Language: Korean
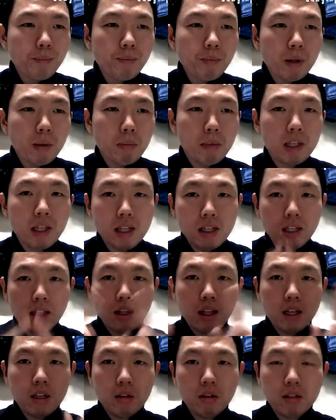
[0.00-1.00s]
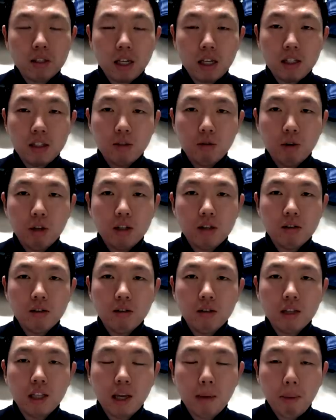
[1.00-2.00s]
밑에 이제 대성사진으로
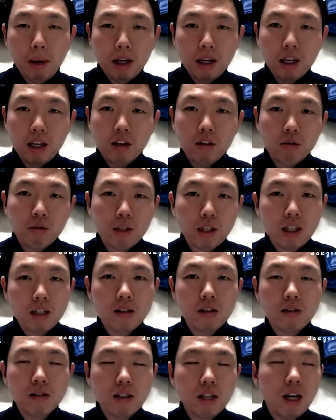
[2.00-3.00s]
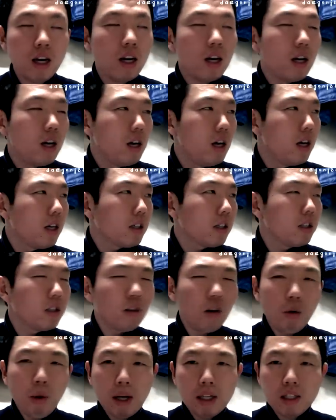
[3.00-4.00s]
해서 대박이야 이것도 해놨었는데
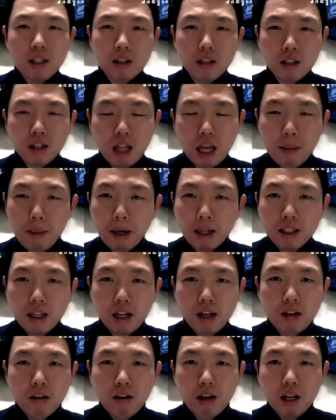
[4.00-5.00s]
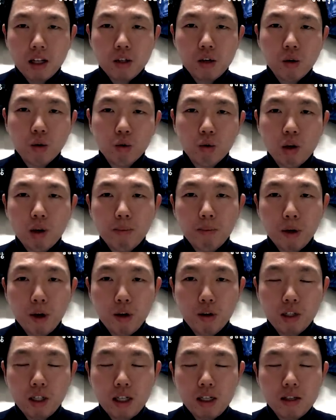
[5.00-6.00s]
그거 완전 대박 날 거야 정도의
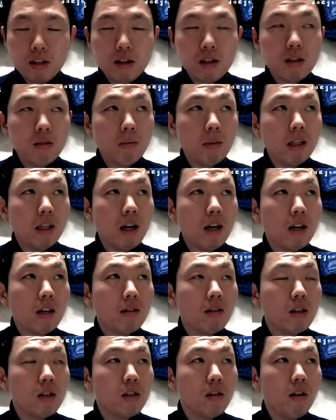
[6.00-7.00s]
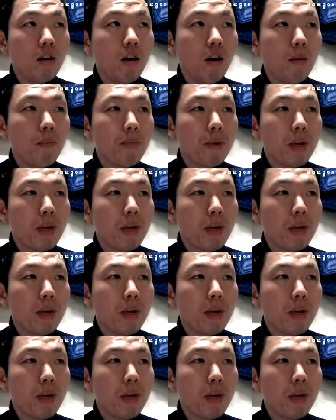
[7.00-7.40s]
표현이 있었습니다. 그래서